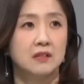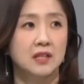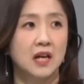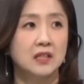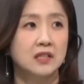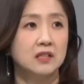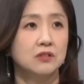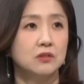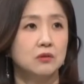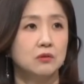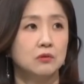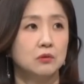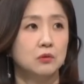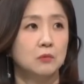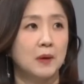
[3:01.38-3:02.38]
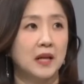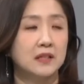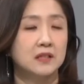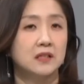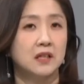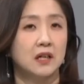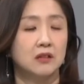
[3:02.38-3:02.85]
상식적으로도
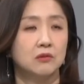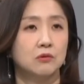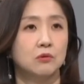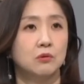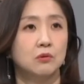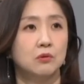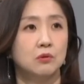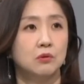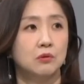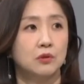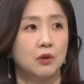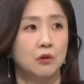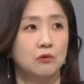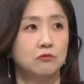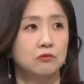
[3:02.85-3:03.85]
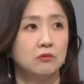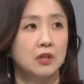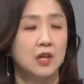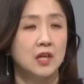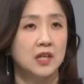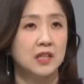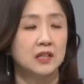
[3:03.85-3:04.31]
맞지 않고 결국
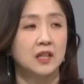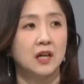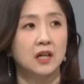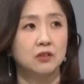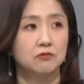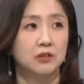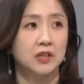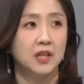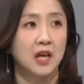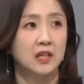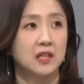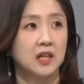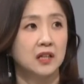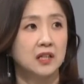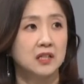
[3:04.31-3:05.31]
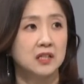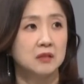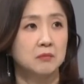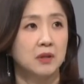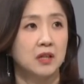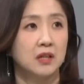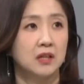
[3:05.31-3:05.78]
이따가도 우리가
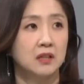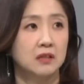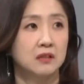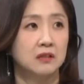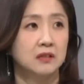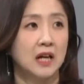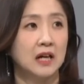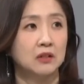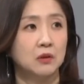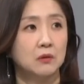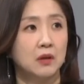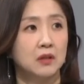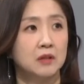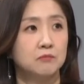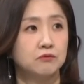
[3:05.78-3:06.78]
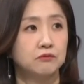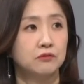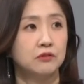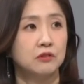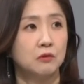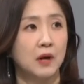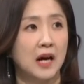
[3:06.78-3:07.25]
얘기하겠지만 그 닥터카를
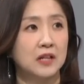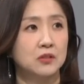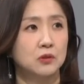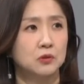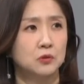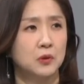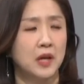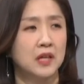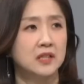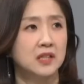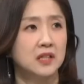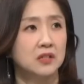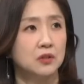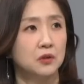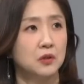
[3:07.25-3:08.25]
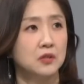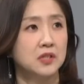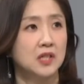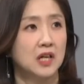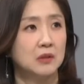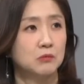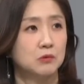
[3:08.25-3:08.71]
부르는 과정도 굉장히
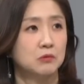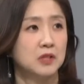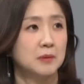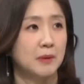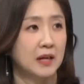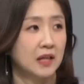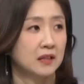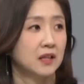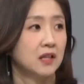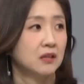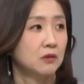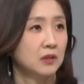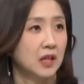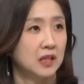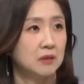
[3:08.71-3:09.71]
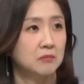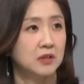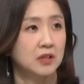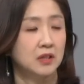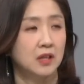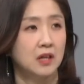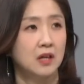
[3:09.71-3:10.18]
석연치 않은 부분이 많았다는 건
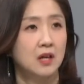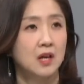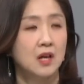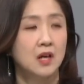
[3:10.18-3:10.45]
아닙니까?